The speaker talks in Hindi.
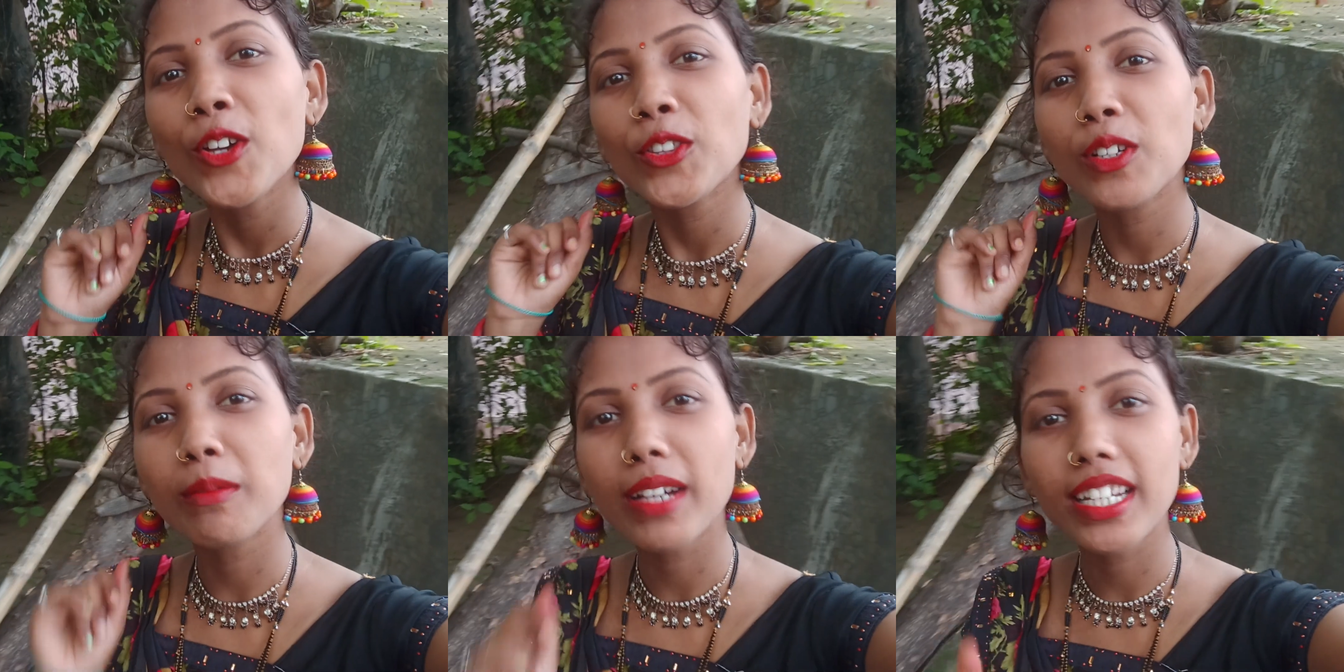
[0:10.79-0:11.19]

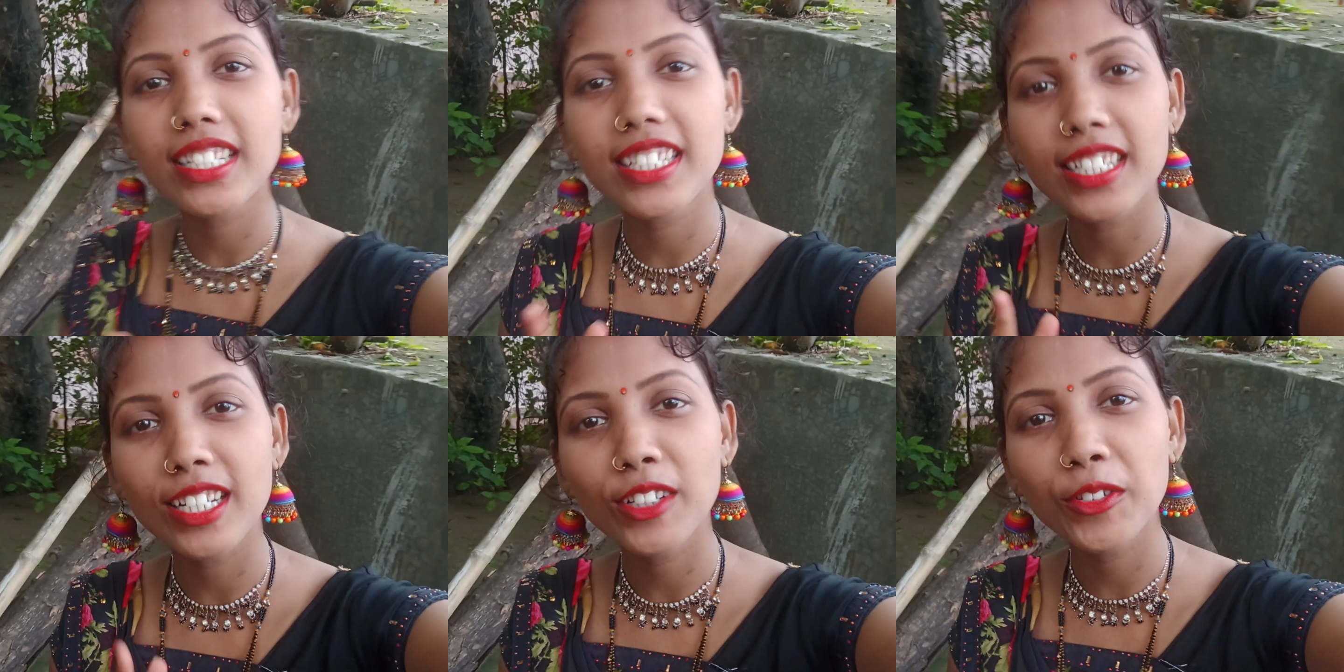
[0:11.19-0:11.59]
तो हमारे
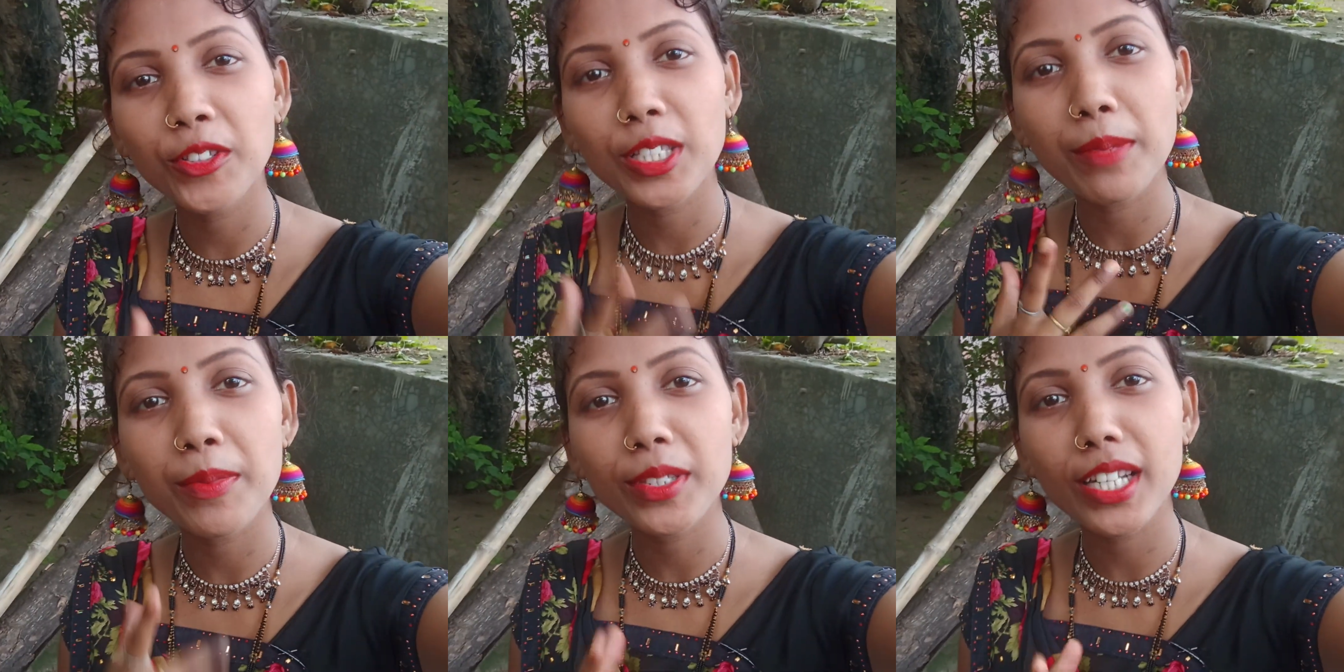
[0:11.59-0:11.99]
चैनल को
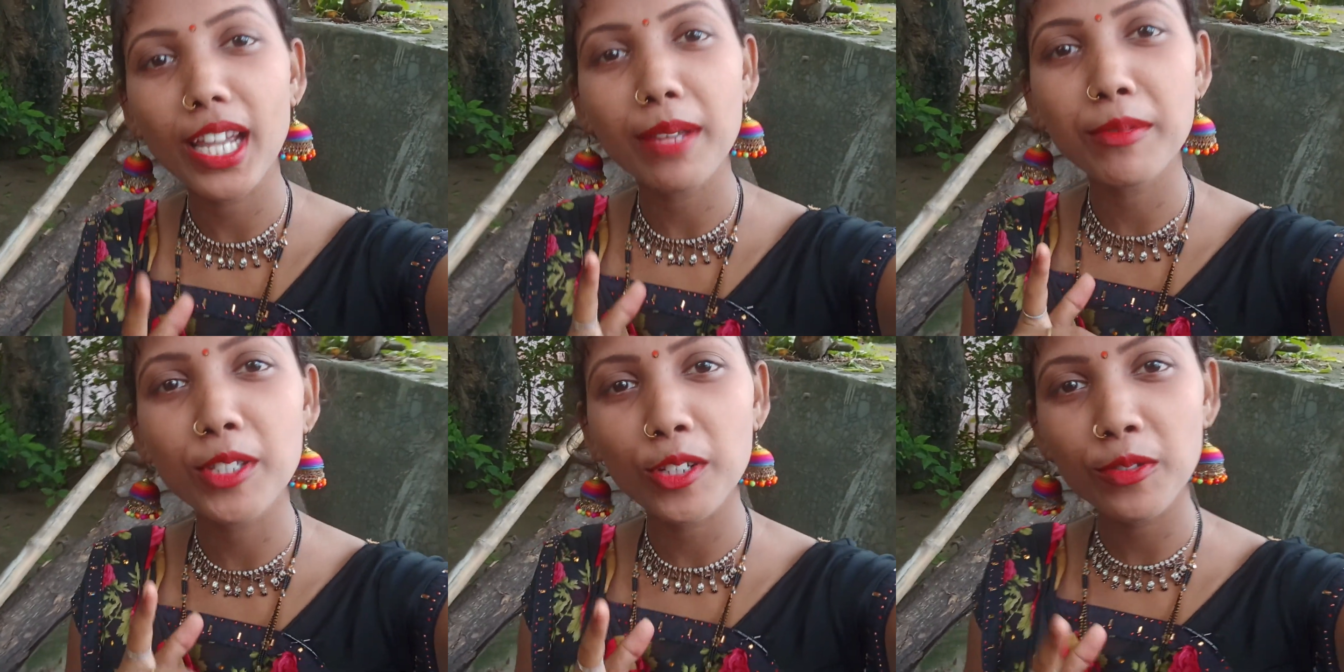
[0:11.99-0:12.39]

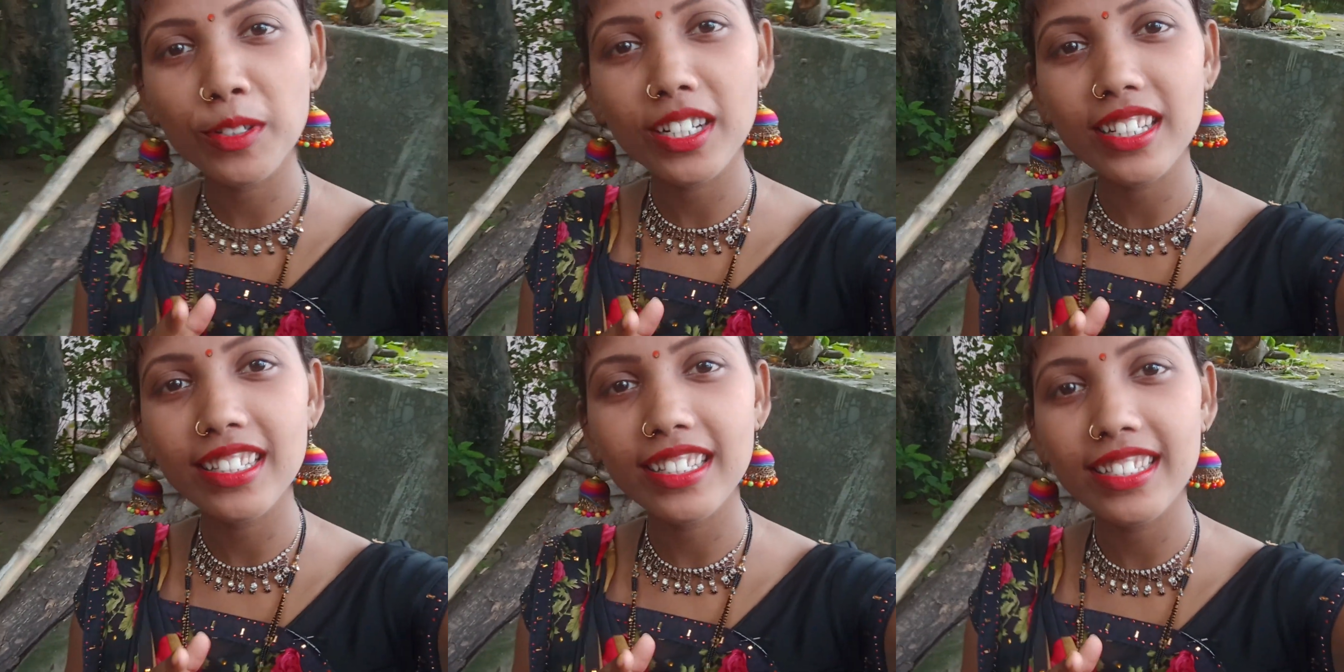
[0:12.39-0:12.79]
सब्सक्राइब ज़रूर
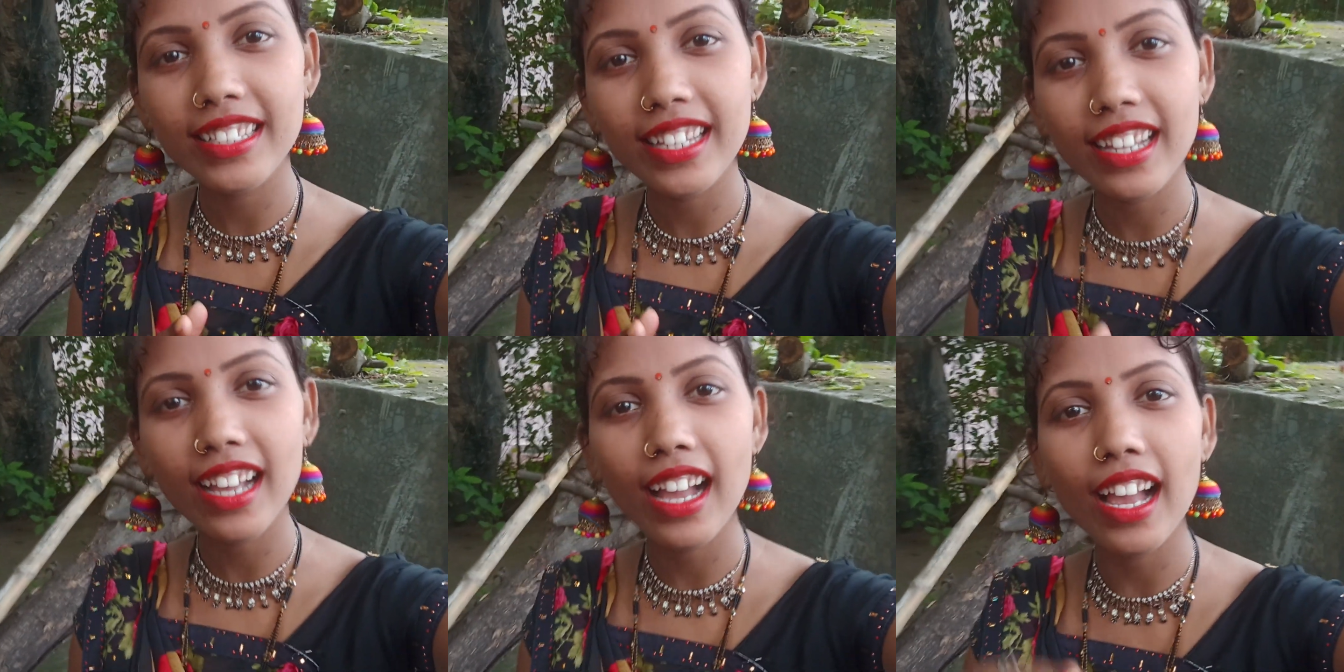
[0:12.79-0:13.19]
कर
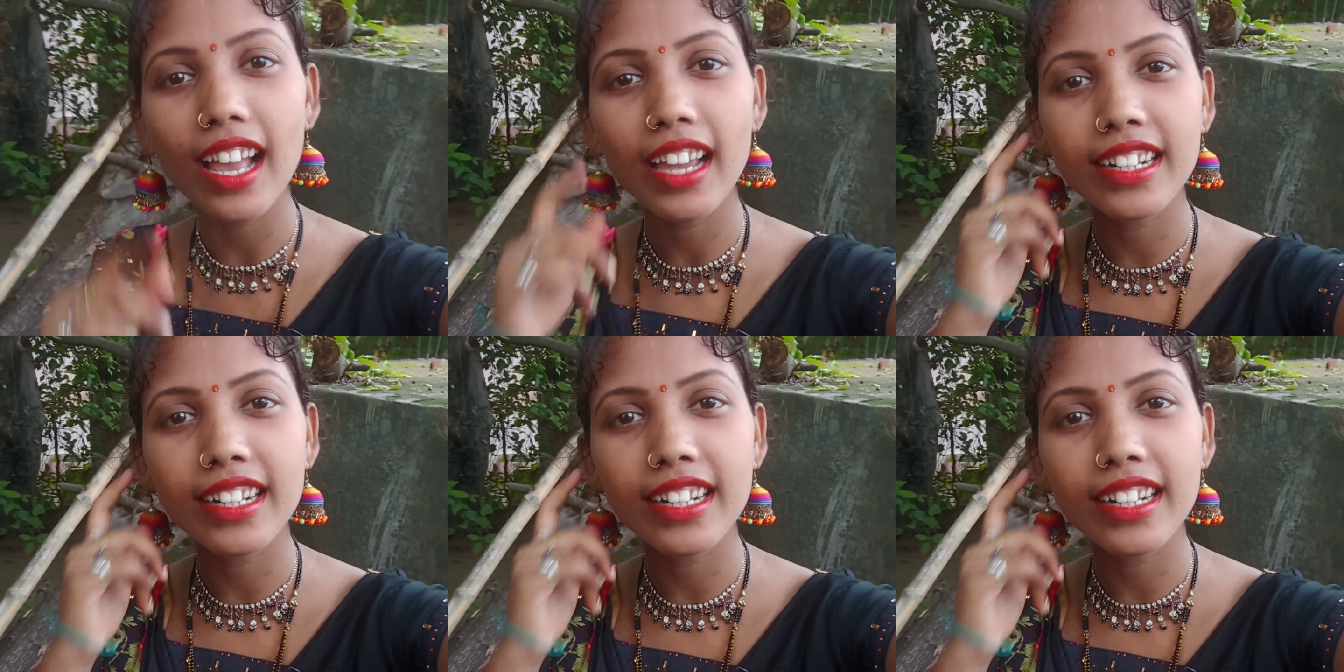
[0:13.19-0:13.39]
दीजिएगा